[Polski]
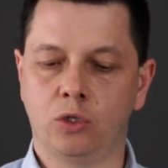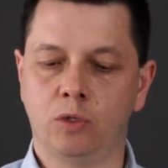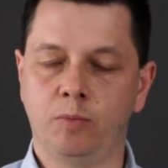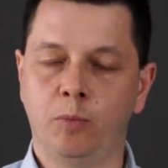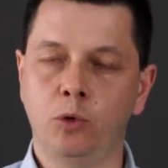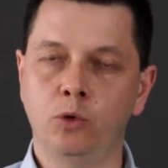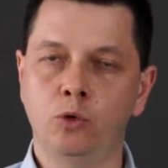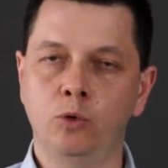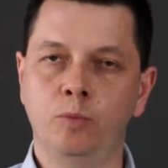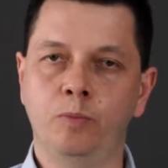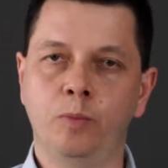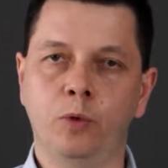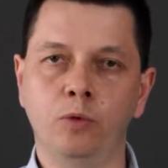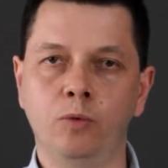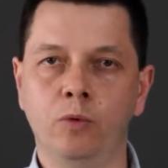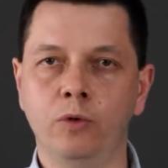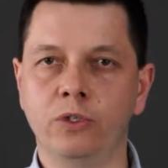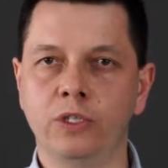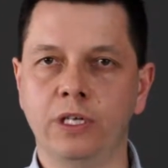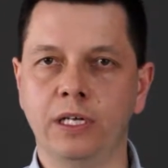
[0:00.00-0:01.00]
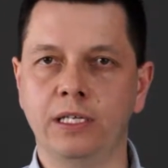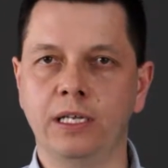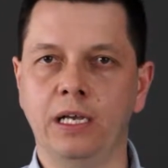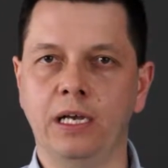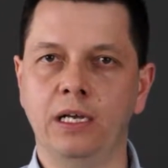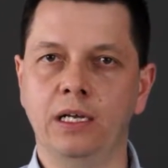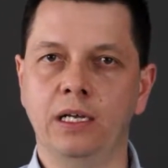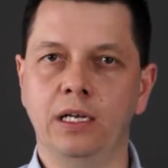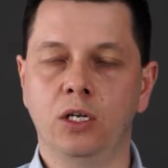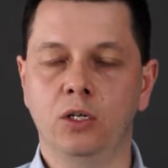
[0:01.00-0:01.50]
sposób
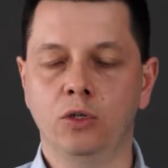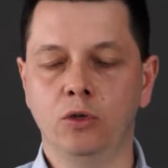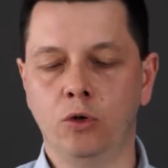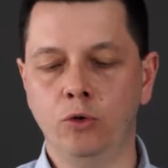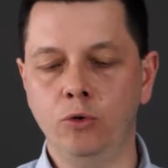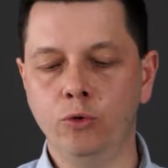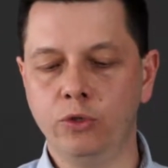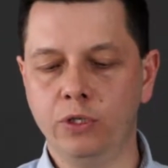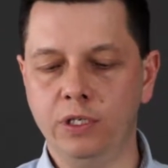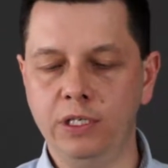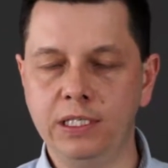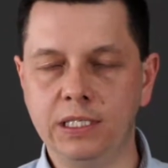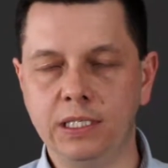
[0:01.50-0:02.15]
podłączenia do już